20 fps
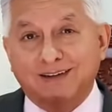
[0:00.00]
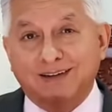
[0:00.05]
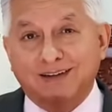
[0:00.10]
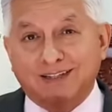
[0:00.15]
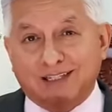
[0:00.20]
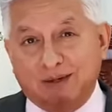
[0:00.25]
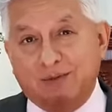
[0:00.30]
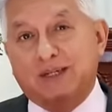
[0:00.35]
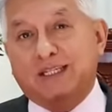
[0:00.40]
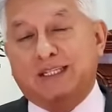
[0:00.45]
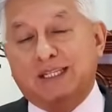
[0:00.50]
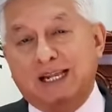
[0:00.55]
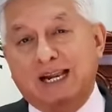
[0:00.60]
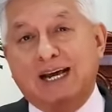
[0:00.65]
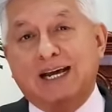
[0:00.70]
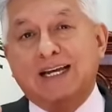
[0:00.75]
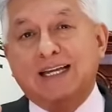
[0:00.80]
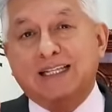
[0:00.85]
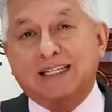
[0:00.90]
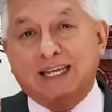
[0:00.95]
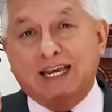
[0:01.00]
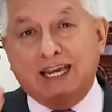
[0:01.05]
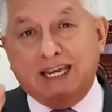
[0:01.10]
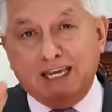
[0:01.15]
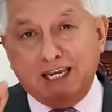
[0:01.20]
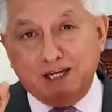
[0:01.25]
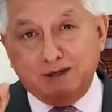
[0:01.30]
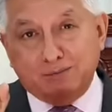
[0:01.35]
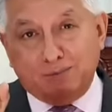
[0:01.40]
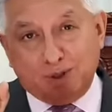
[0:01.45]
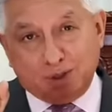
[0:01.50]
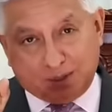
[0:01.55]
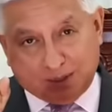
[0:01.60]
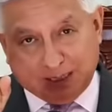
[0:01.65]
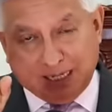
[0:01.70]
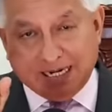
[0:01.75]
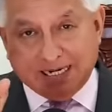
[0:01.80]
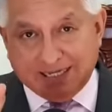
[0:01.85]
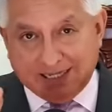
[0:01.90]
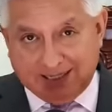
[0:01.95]
se vestirá de
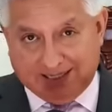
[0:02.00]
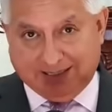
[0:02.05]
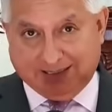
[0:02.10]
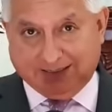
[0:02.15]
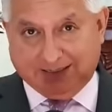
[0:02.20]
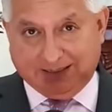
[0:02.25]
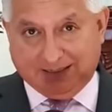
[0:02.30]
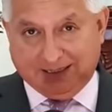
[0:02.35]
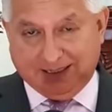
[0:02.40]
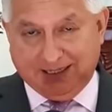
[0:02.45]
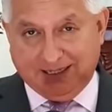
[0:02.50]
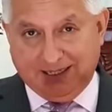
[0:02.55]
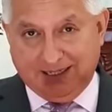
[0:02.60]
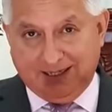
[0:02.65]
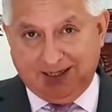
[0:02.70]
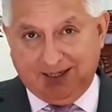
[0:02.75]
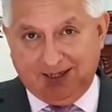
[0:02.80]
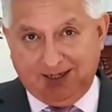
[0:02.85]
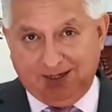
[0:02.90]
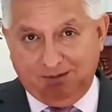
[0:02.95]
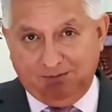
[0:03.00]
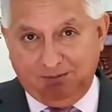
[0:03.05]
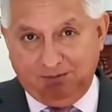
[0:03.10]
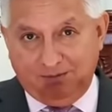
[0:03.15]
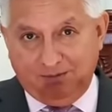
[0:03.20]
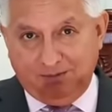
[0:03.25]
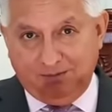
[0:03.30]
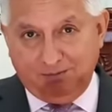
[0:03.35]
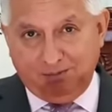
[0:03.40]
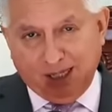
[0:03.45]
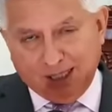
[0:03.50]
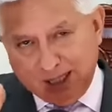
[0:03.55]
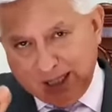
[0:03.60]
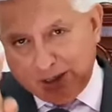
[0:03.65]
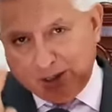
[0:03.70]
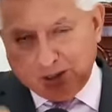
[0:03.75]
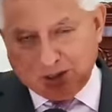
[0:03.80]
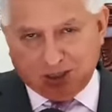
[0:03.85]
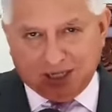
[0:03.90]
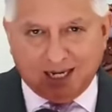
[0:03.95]
inmortalidad.
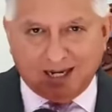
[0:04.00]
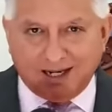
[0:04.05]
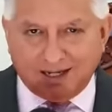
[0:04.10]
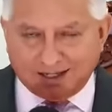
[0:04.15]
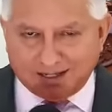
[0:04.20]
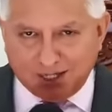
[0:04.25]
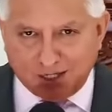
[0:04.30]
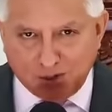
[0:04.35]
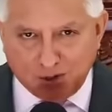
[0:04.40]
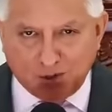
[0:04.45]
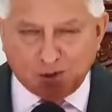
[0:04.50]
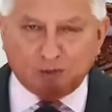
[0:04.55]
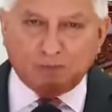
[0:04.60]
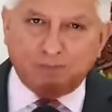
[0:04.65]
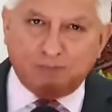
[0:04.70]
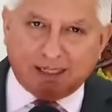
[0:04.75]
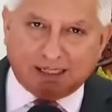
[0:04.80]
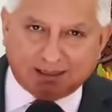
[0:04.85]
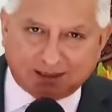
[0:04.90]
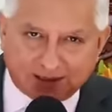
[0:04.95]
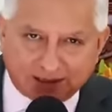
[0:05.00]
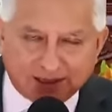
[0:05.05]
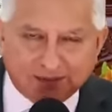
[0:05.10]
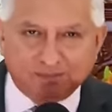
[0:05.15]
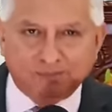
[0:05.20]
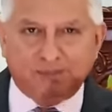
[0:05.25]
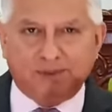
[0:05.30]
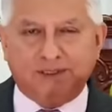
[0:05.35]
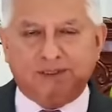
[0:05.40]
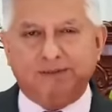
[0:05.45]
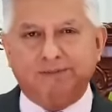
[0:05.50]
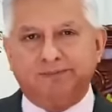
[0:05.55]
Bendito sea el Señor para siempre.